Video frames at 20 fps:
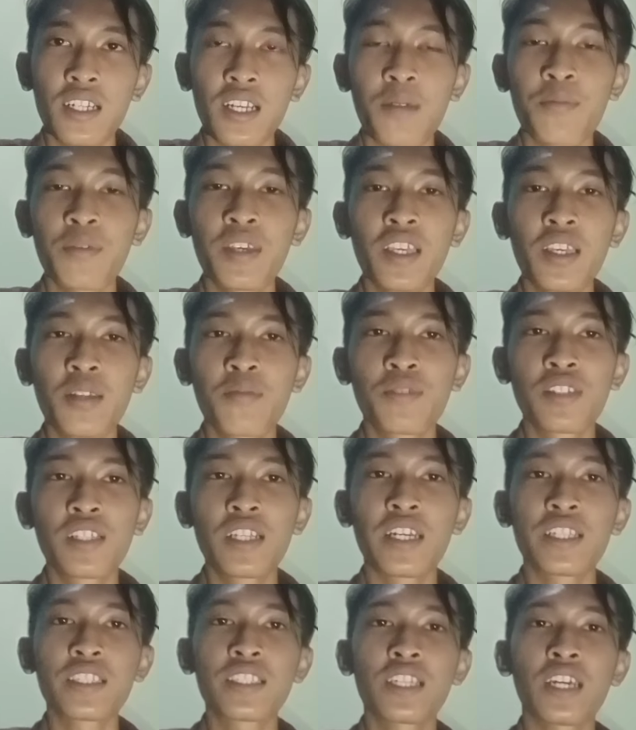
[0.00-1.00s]
Kami ingin
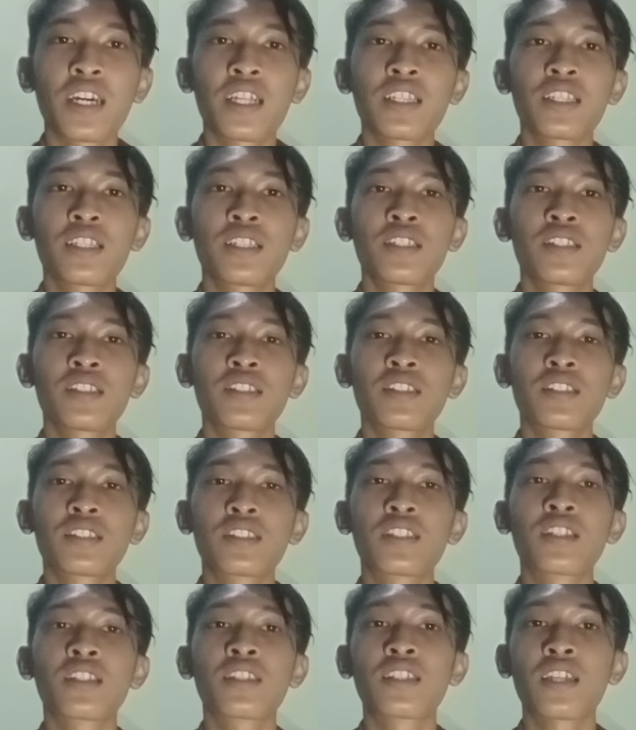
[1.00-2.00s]
menjelaskan
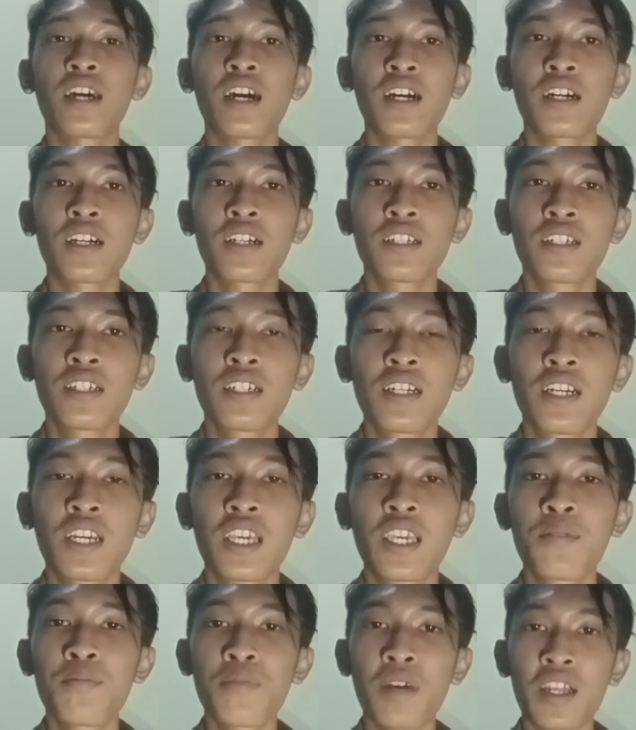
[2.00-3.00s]
tentang
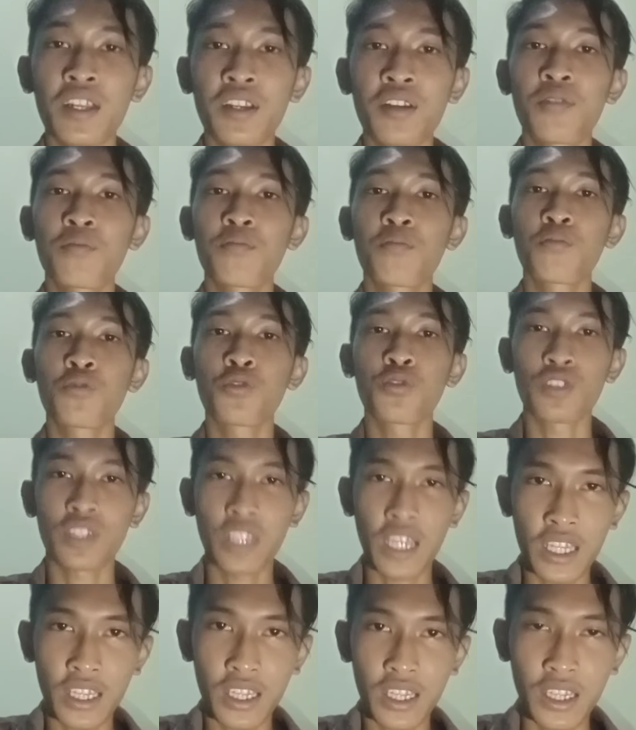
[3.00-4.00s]
iman,
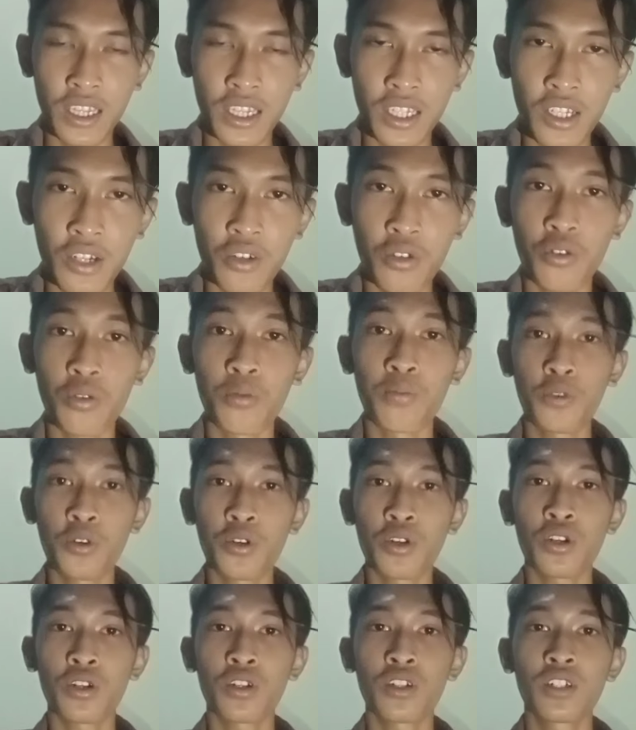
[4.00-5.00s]
murtad,
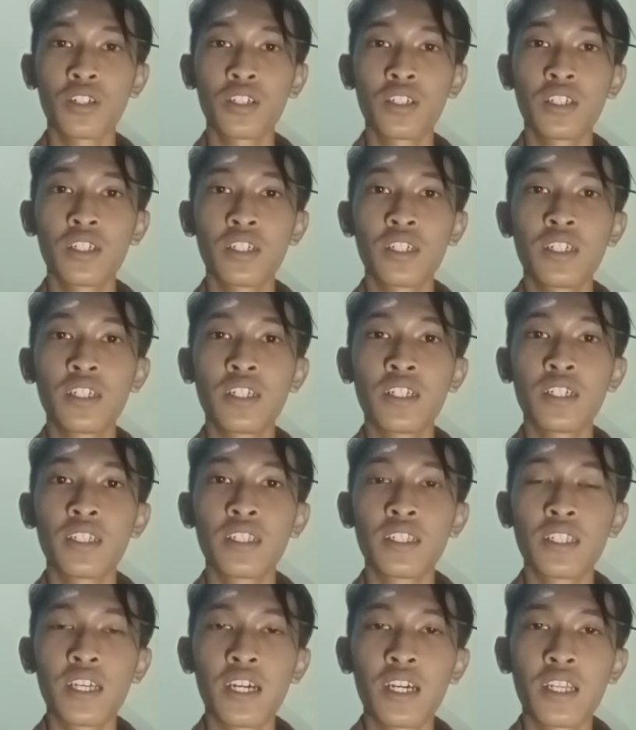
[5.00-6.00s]
kupur
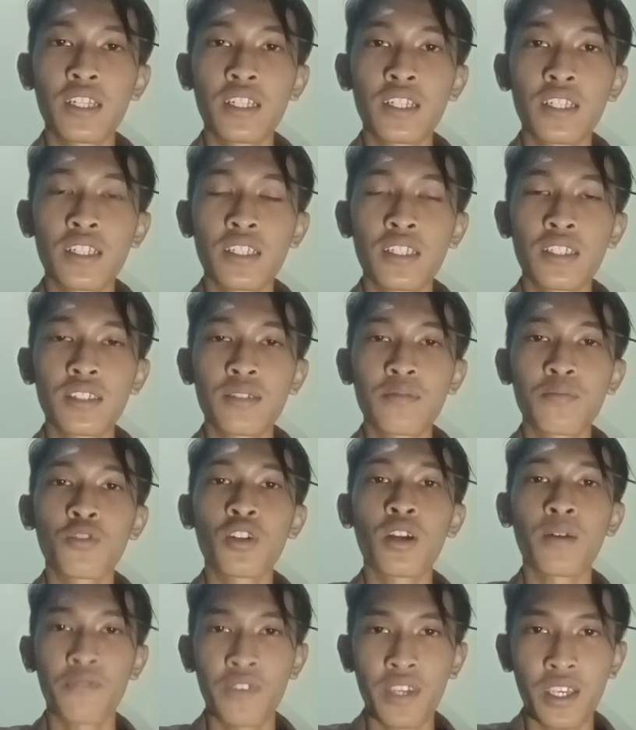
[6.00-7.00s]
dan
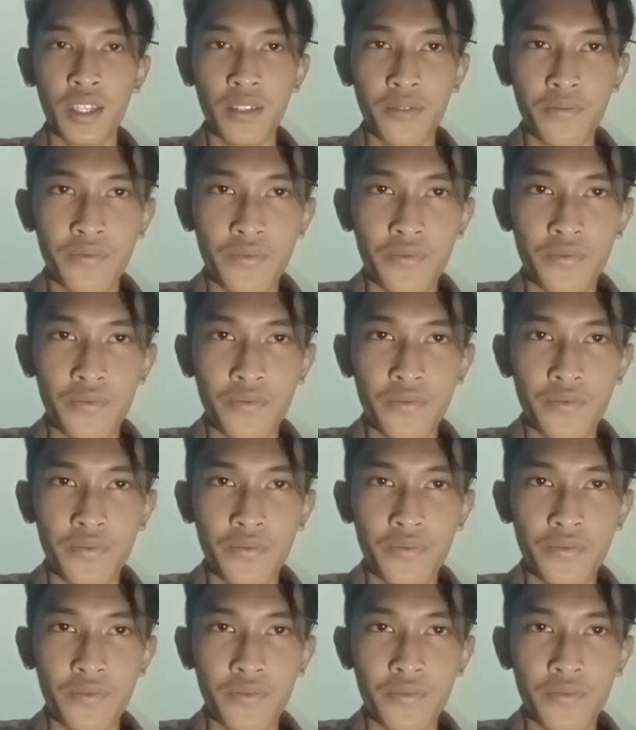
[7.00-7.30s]
munafik.